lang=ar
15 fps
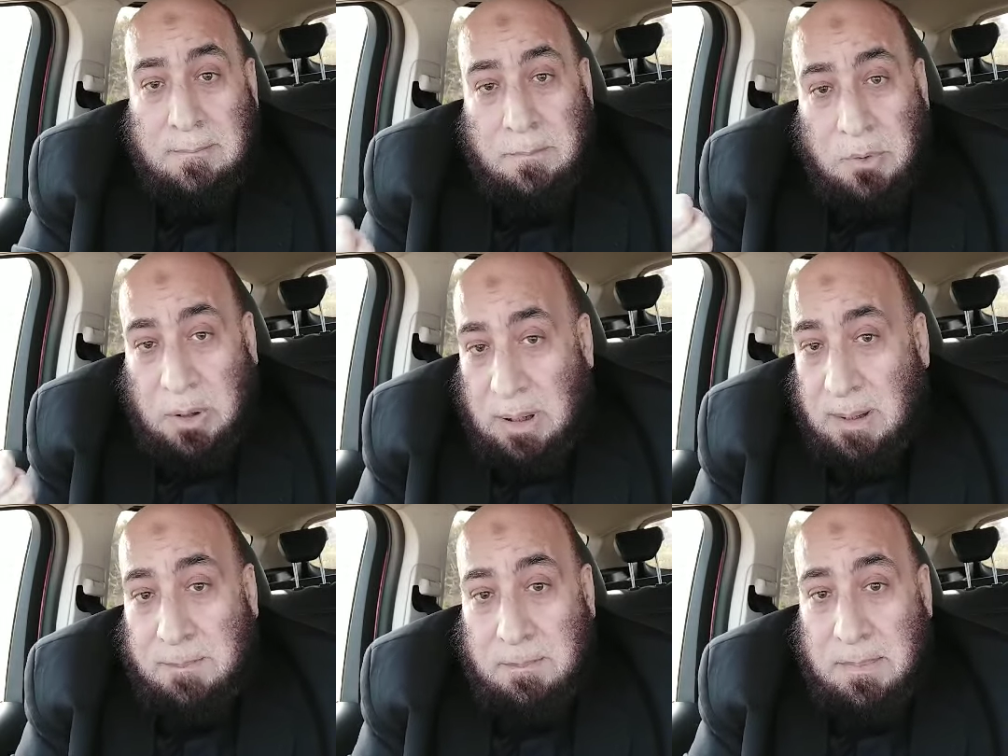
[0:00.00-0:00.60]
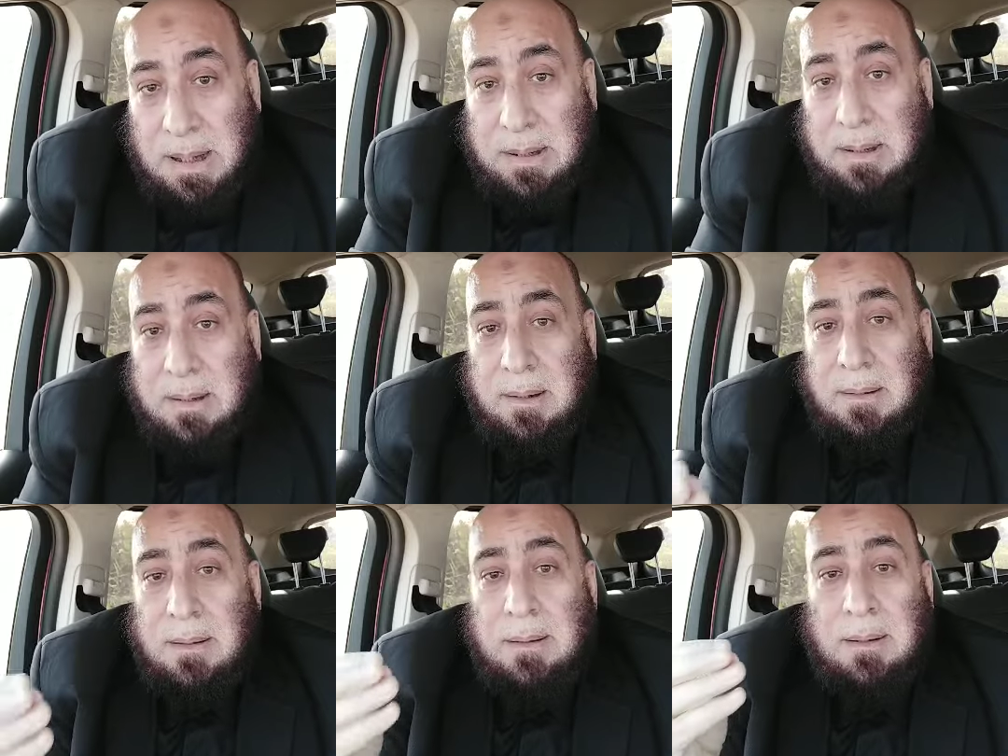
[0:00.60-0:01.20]
محمد
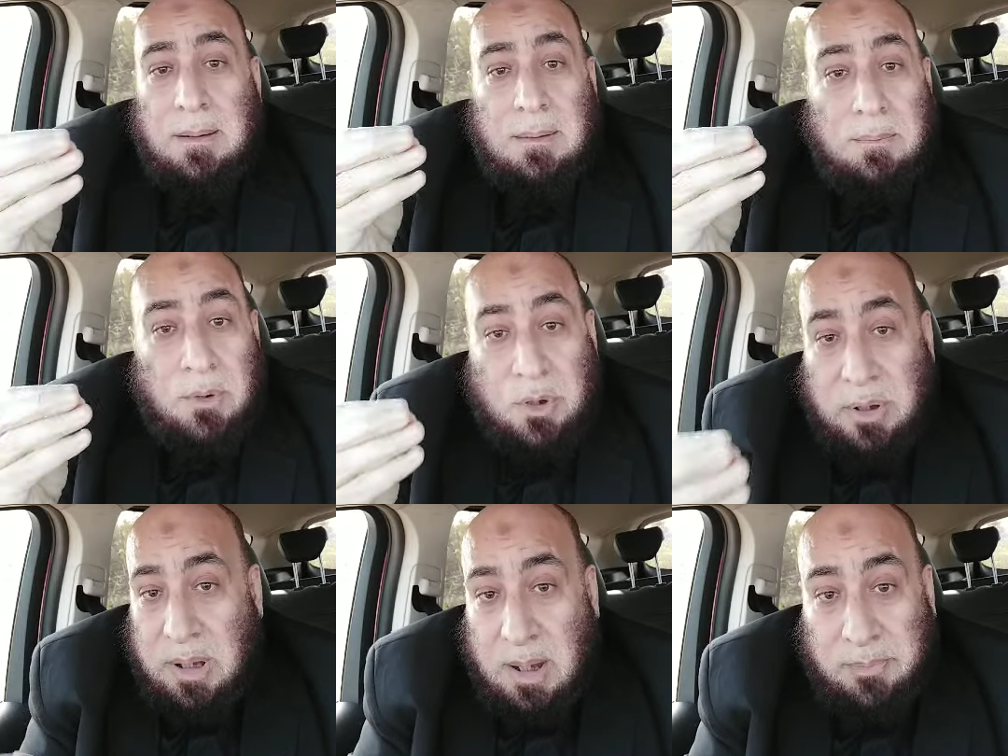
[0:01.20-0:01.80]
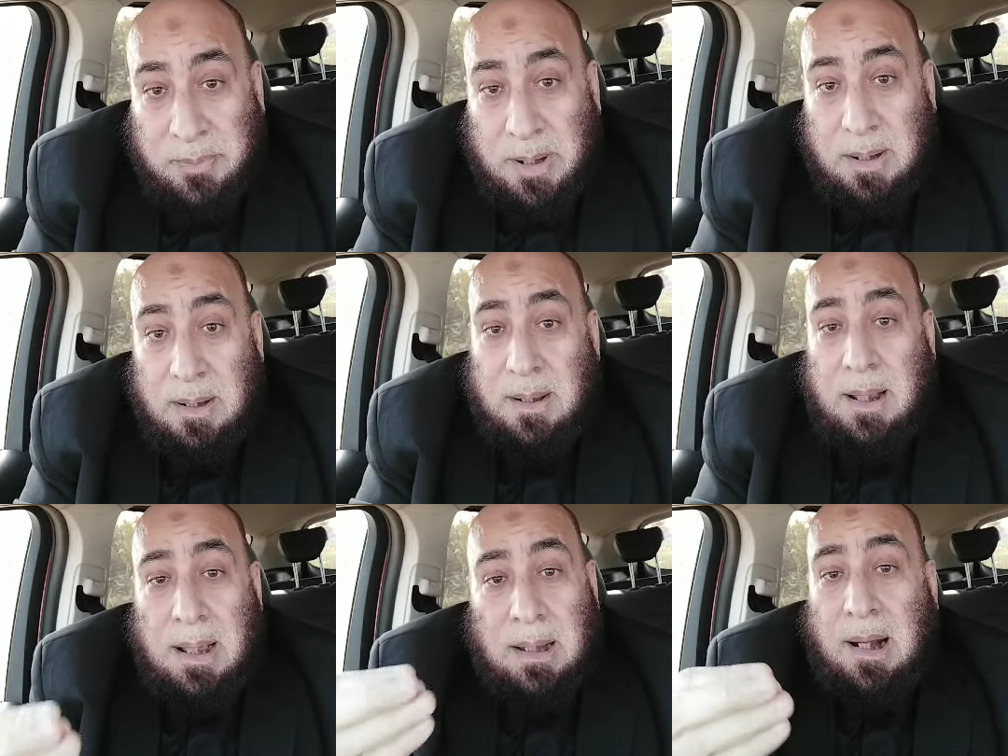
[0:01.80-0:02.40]
آه،
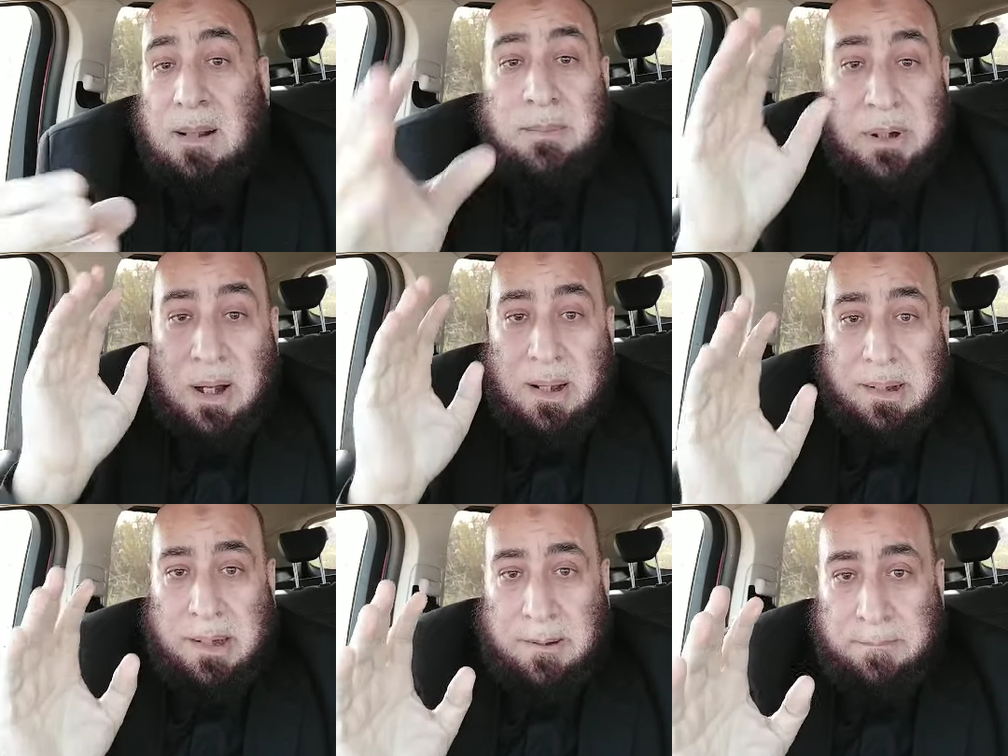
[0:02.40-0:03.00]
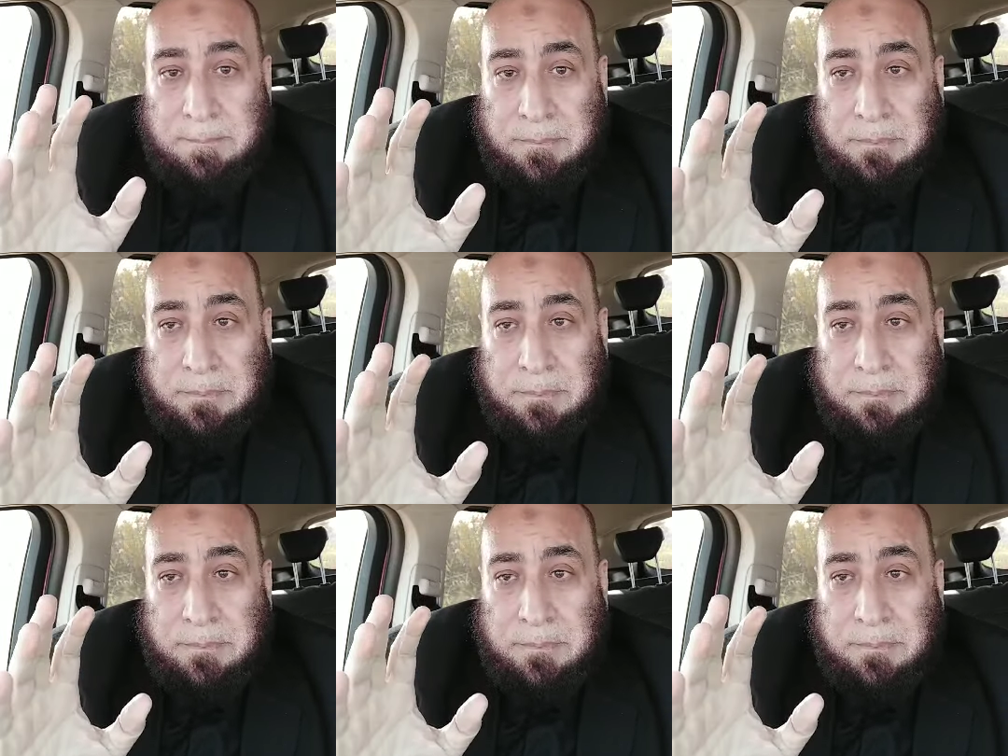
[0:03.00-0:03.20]
مصطفى العمراني